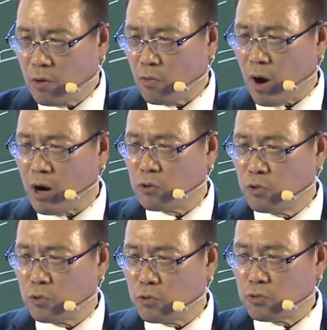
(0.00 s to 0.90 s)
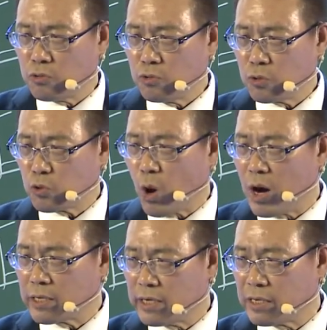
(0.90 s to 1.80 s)
网络
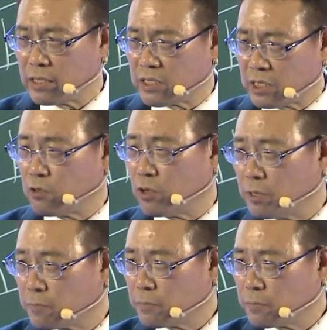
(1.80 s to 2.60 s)
创业的机会，